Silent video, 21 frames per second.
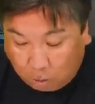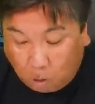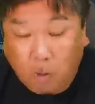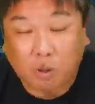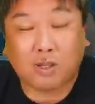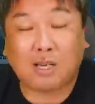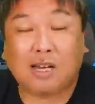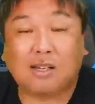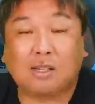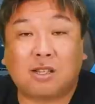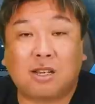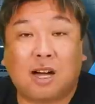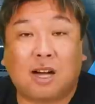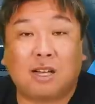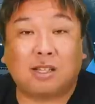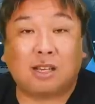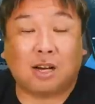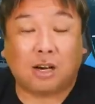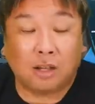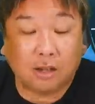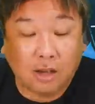ぼほぼチャンスな
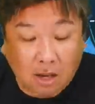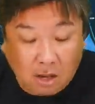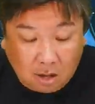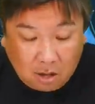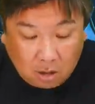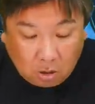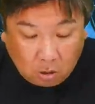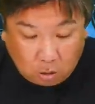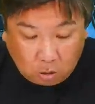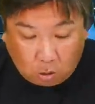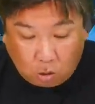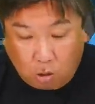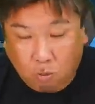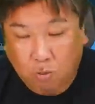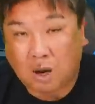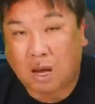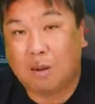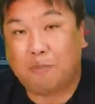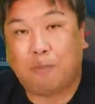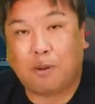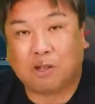かったからねこの
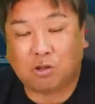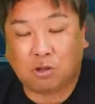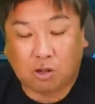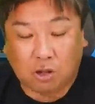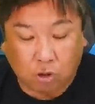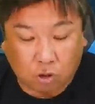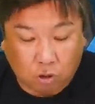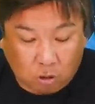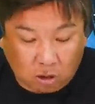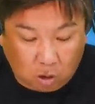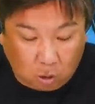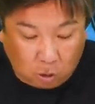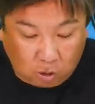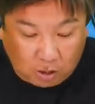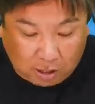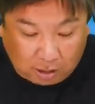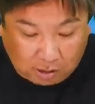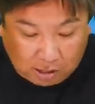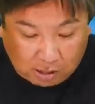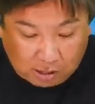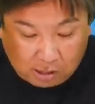ホームラン一発っていうところは大き
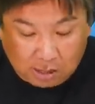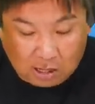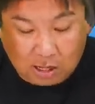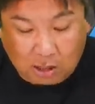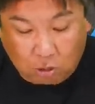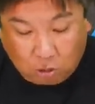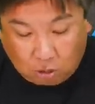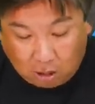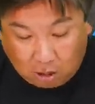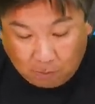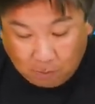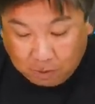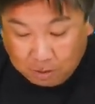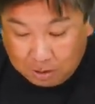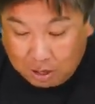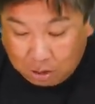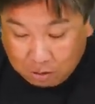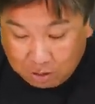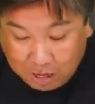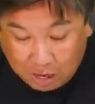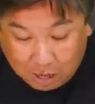かったんじゃないでしょうか
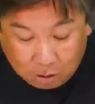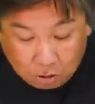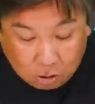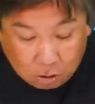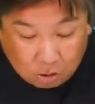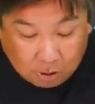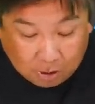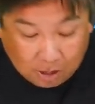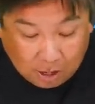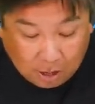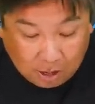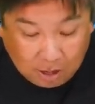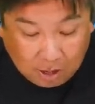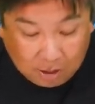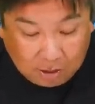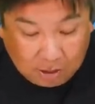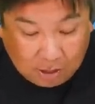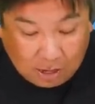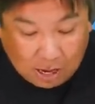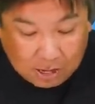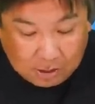逆にヤクルトはね
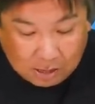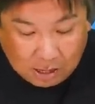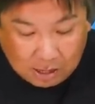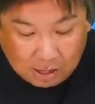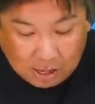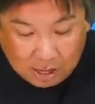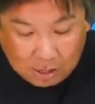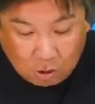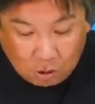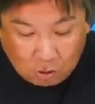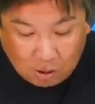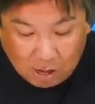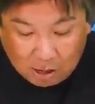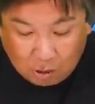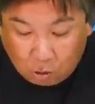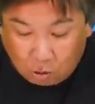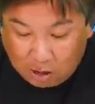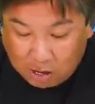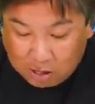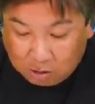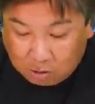2回、3回、4回、
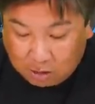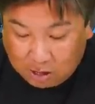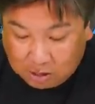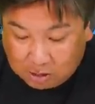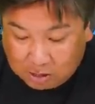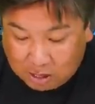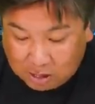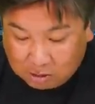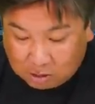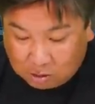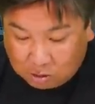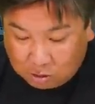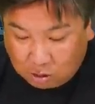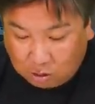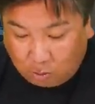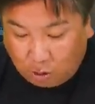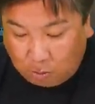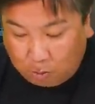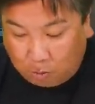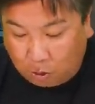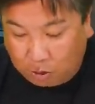5回とねチャンス作る
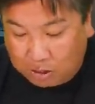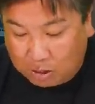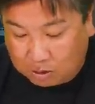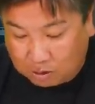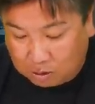も1本出